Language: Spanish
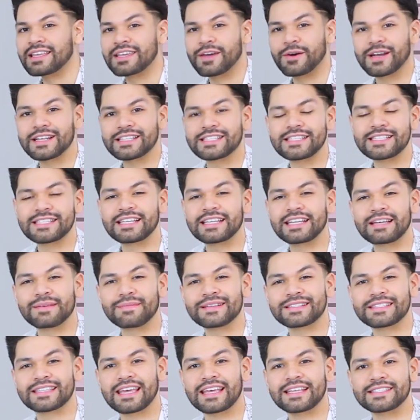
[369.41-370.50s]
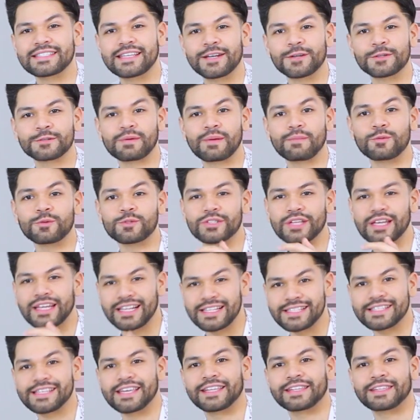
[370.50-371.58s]
Y ahora sí, sin nada más que decir, nos vemos en
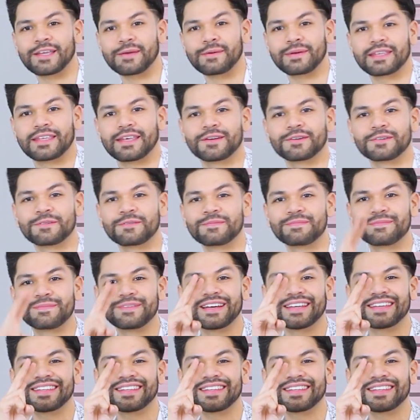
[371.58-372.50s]
el siguiente video.